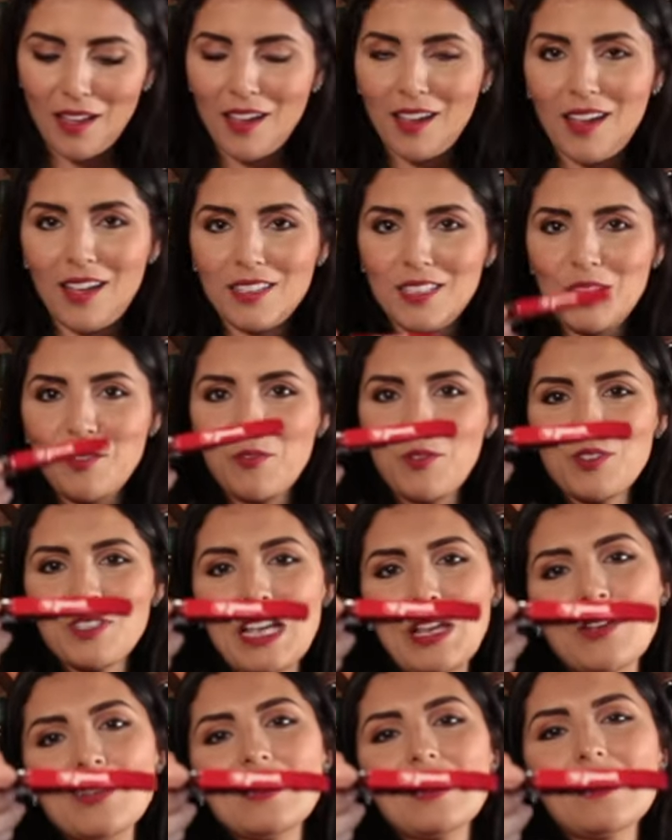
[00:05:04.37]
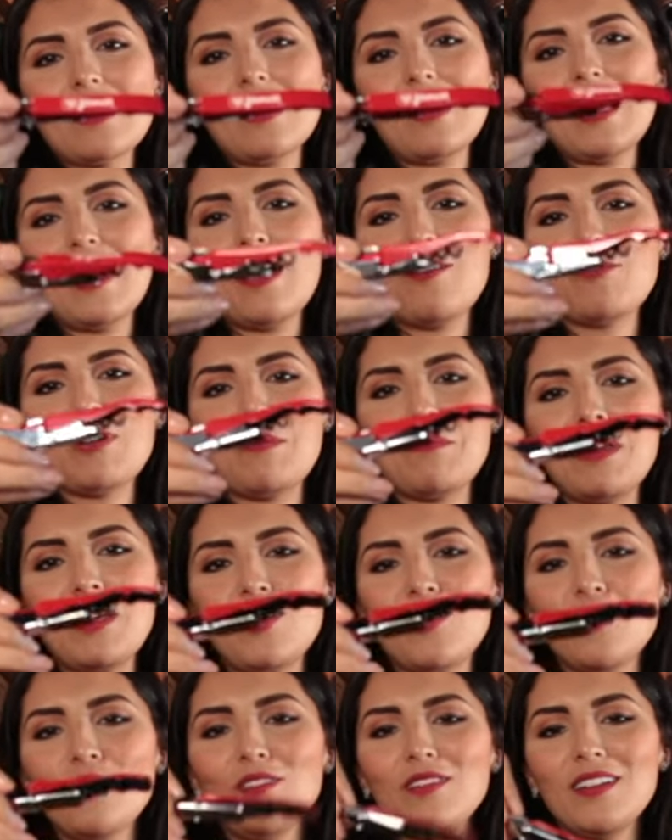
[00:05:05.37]
hace unos años le regalé a un
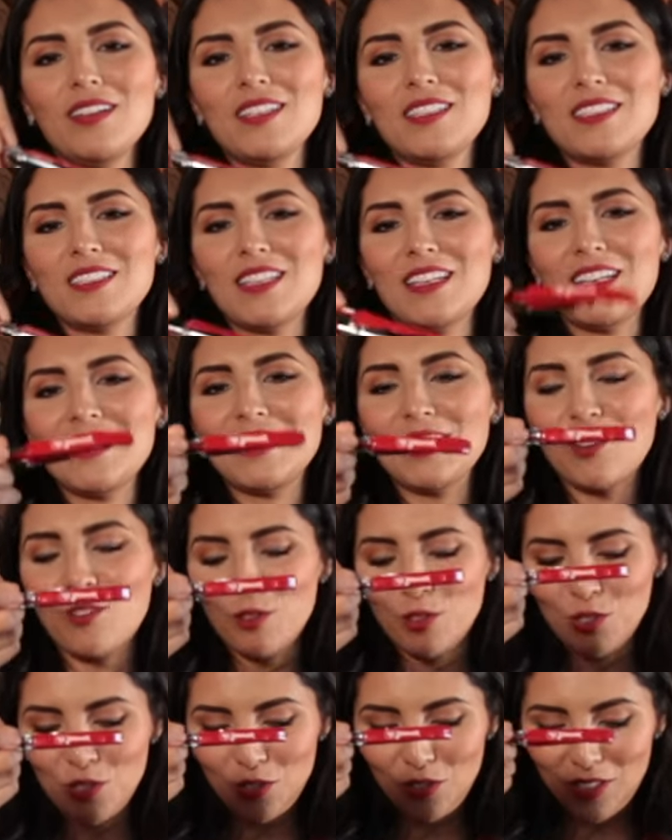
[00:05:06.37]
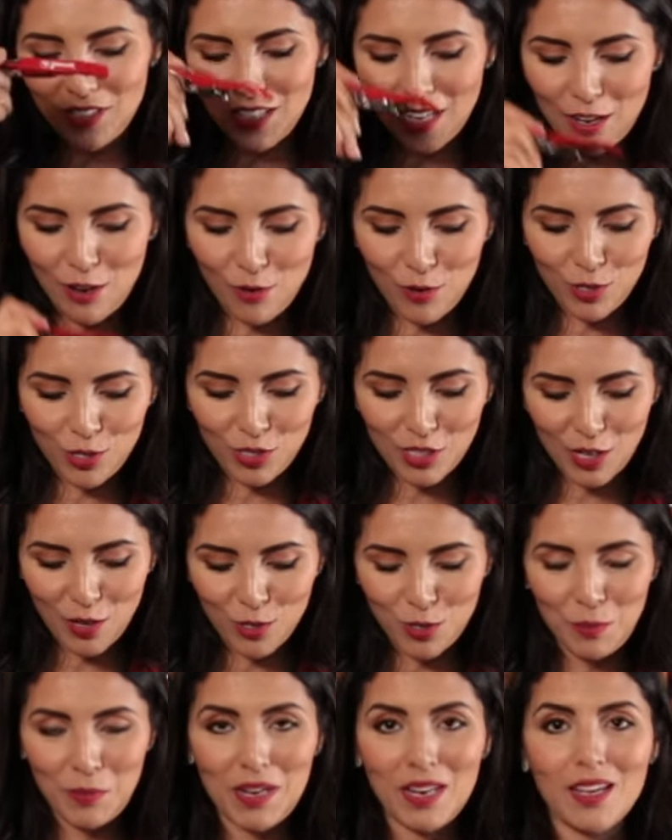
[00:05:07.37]
amigo este, este corcho, sacacorchos de Yo
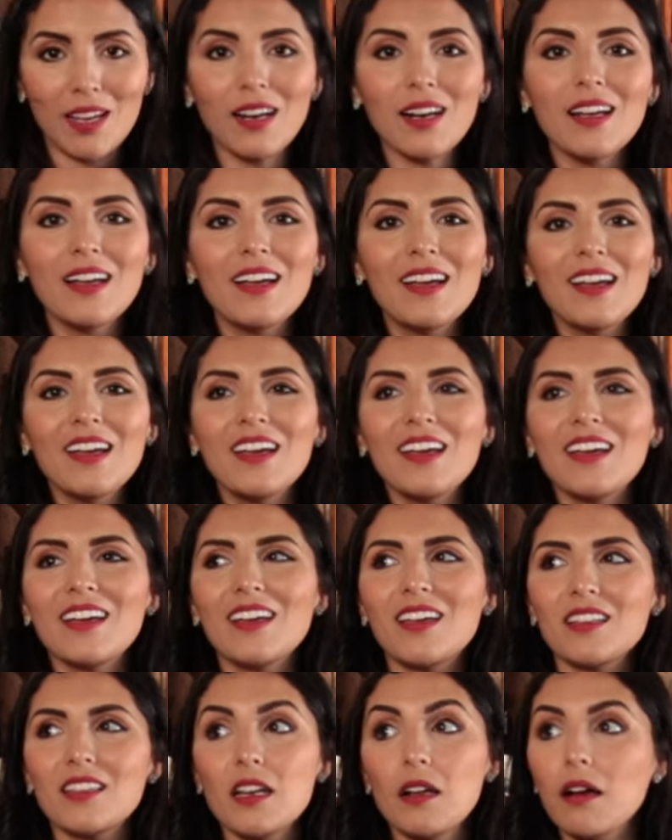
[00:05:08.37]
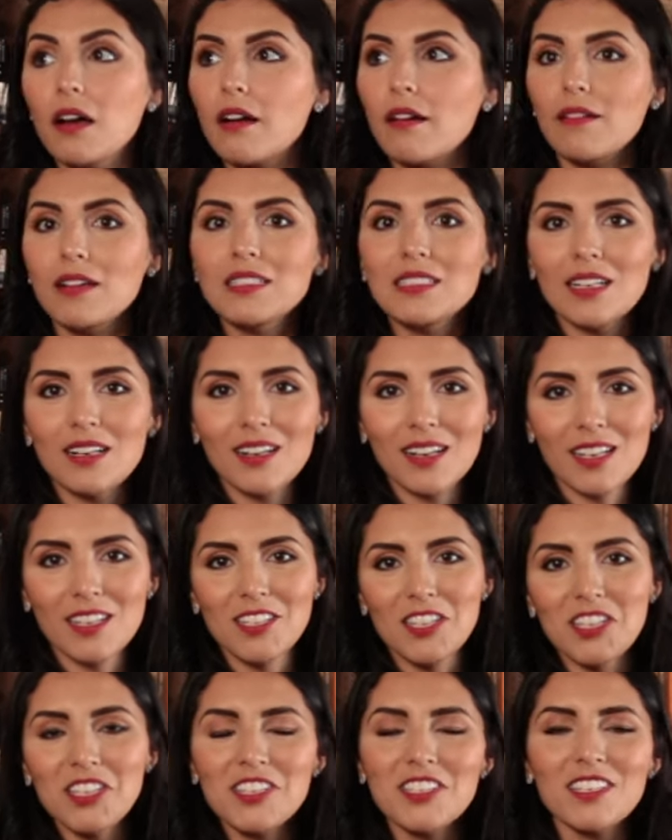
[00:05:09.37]
que trabajaba en San
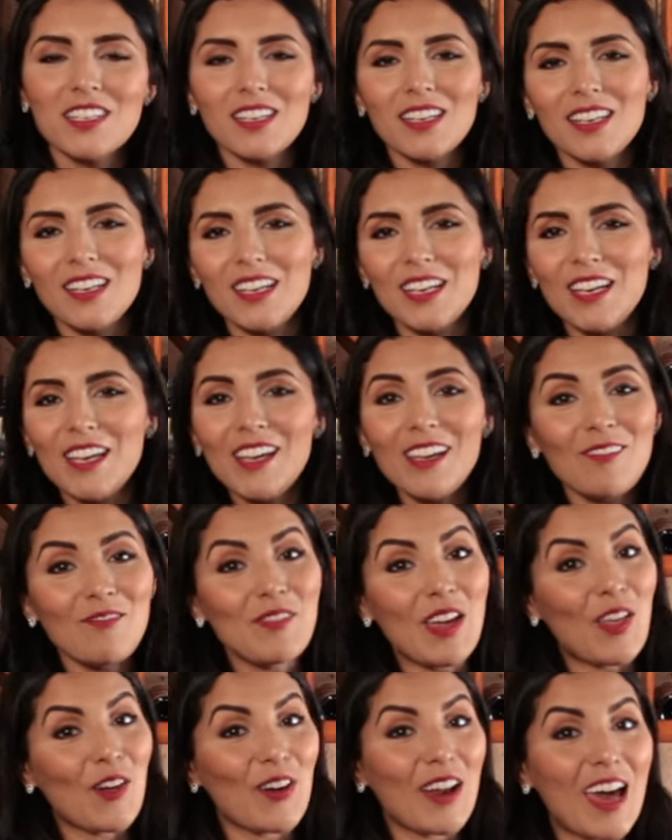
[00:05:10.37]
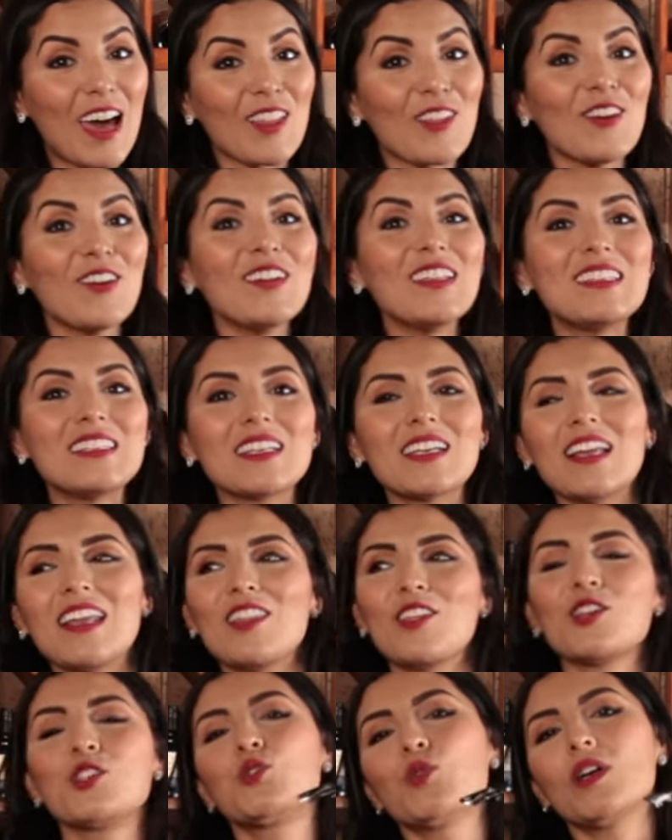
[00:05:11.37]
Regis, ha adorado, dice que le
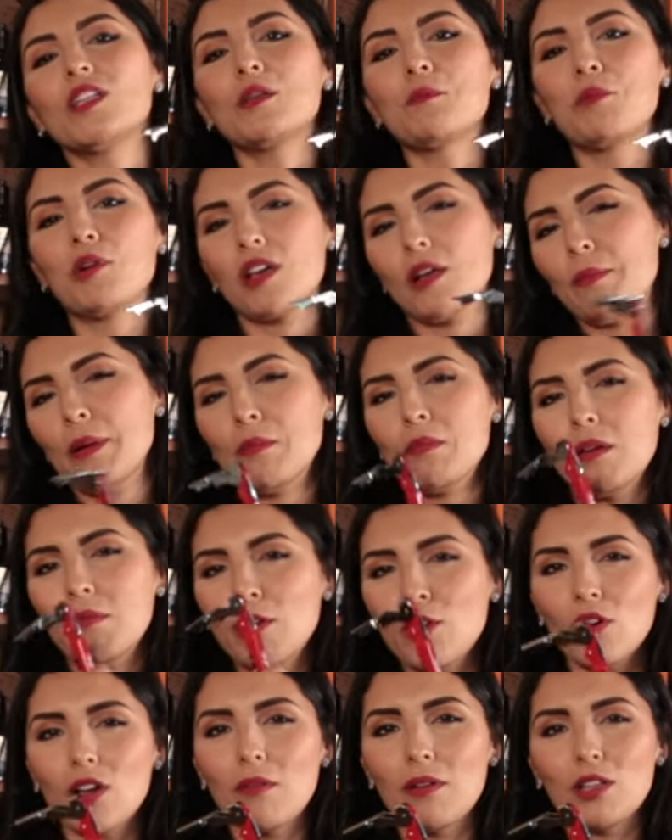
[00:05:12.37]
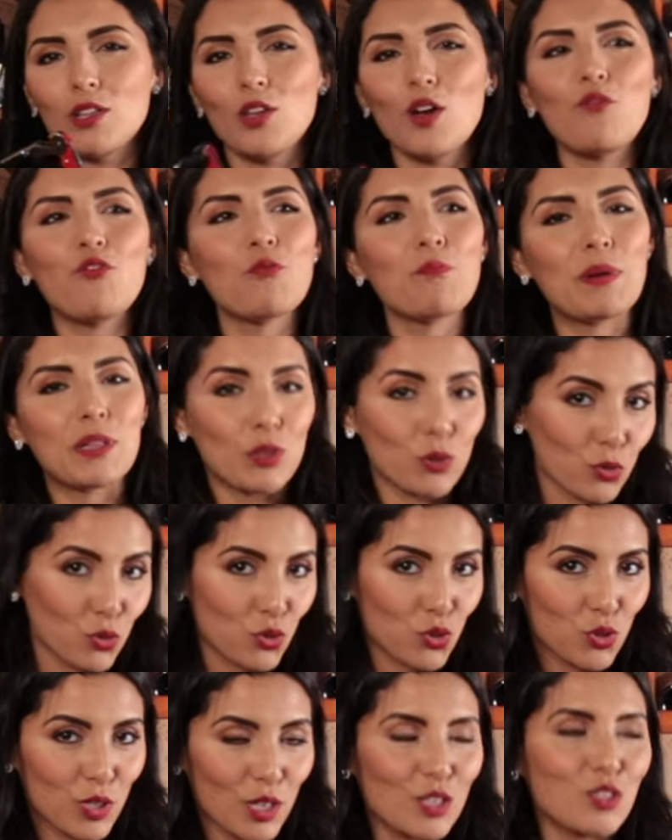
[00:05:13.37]
dio suerte porque el primer vino que vendió fue un
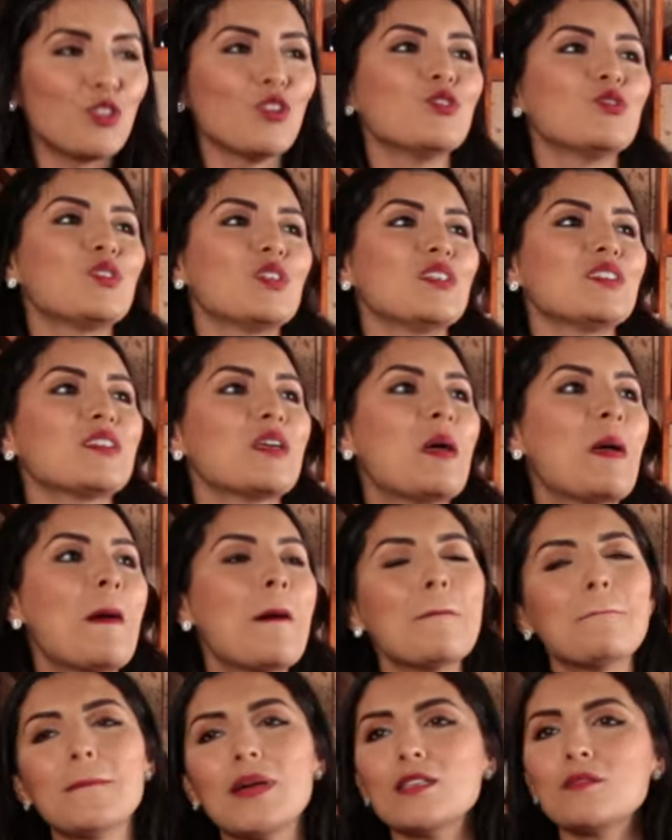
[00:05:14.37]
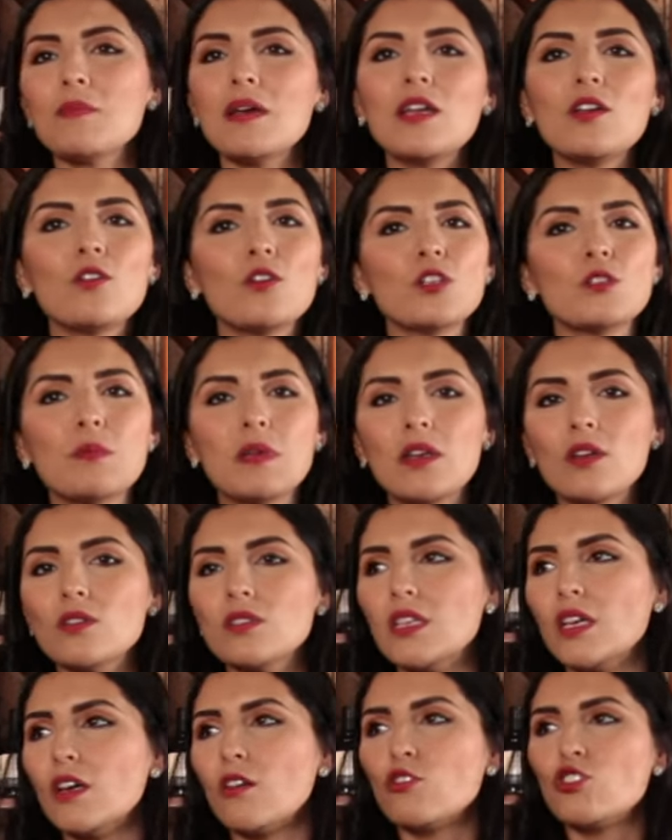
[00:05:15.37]
Petrus. Entonces, más o menos,
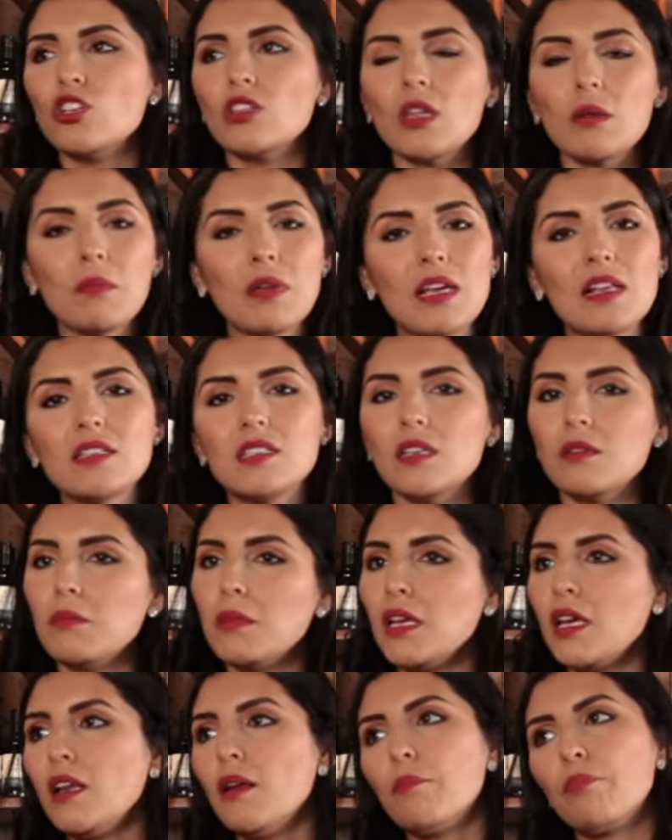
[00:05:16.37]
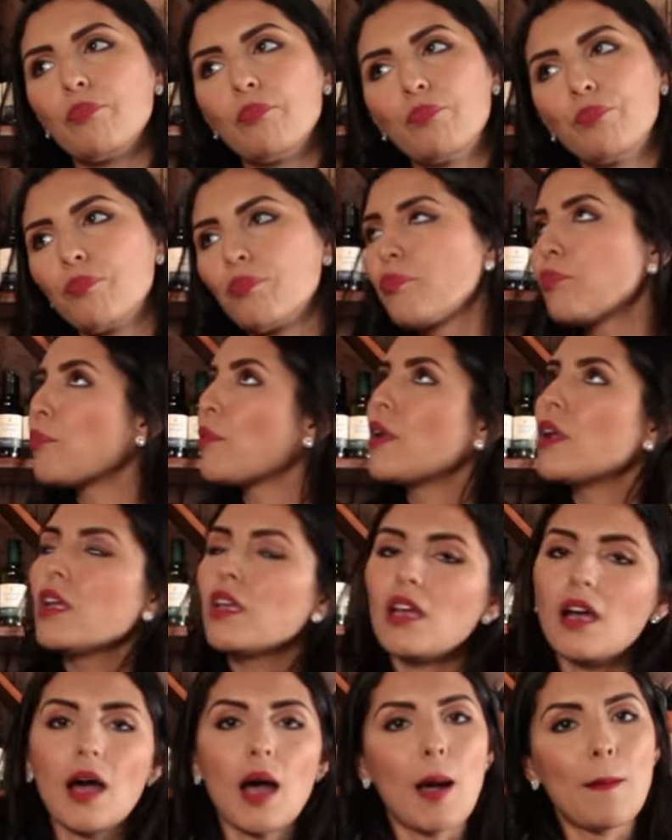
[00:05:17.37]
vinos de 80 mil, 100 mil
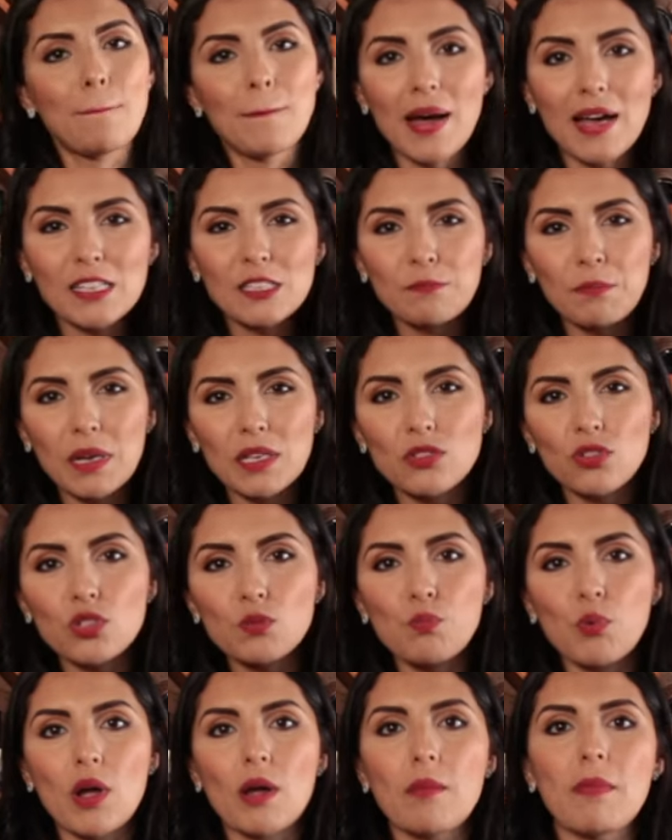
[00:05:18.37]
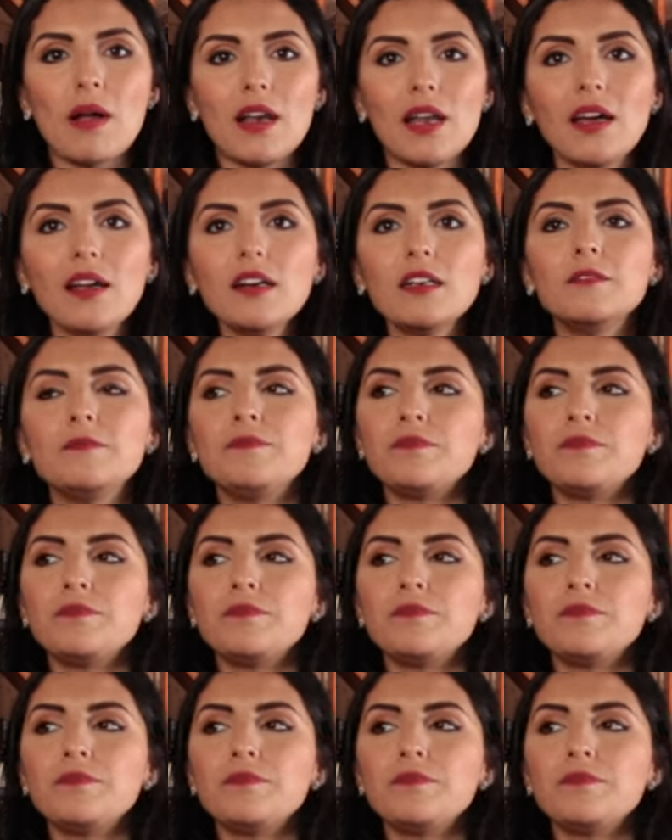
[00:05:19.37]
a más pesos pueden valer.